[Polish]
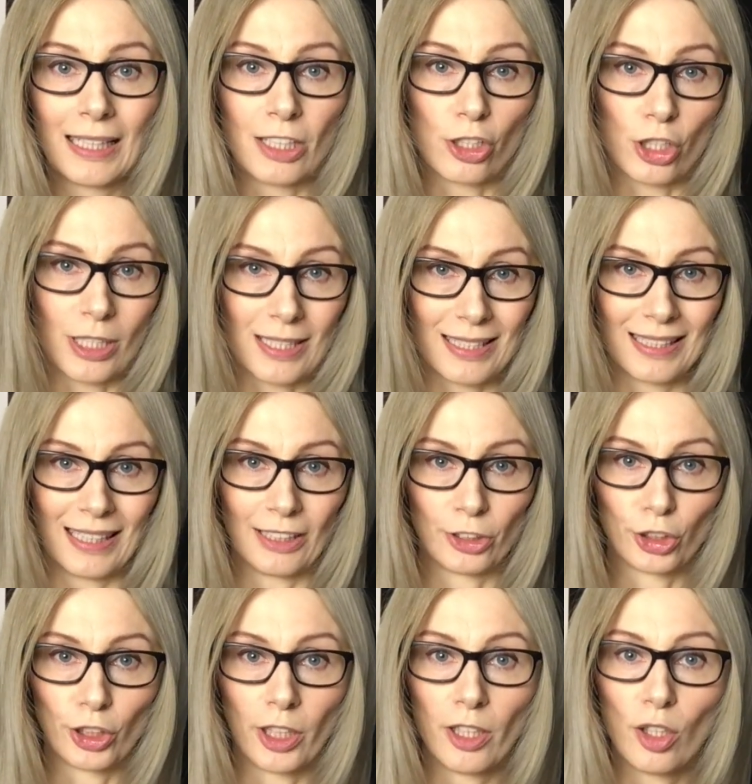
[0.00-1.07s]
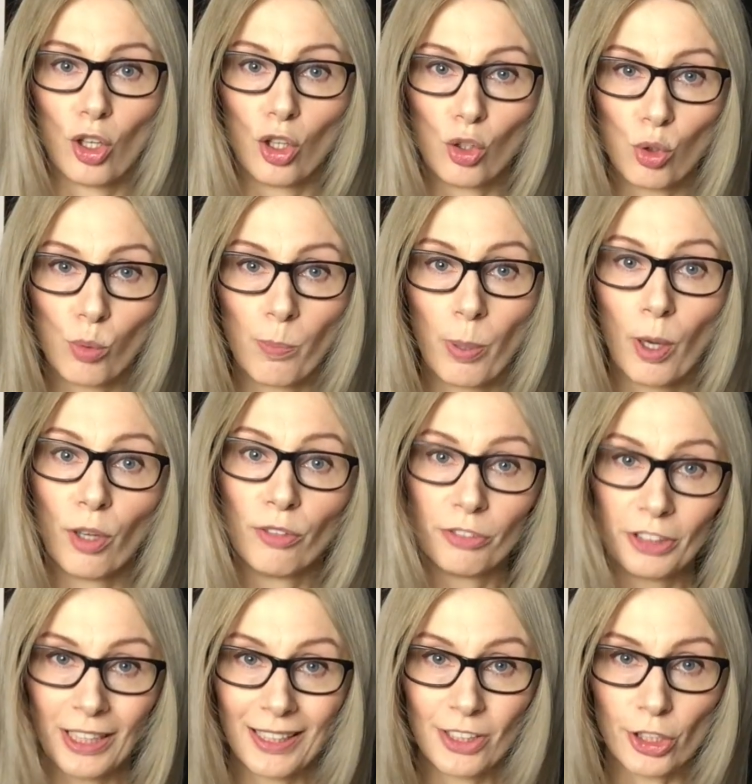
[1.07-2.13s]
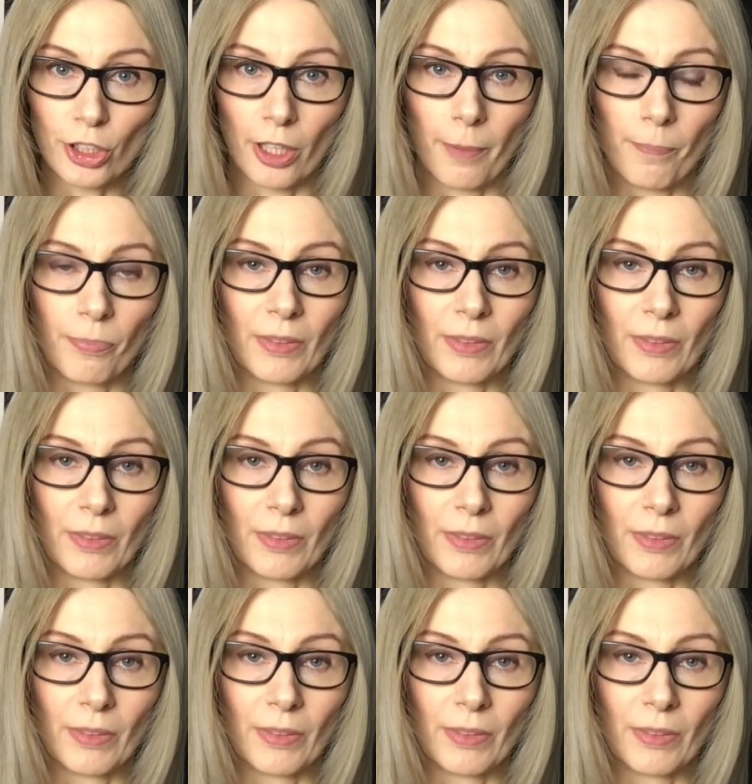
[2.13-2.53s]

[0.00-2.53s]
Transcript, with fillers: że znacie lub wiecie.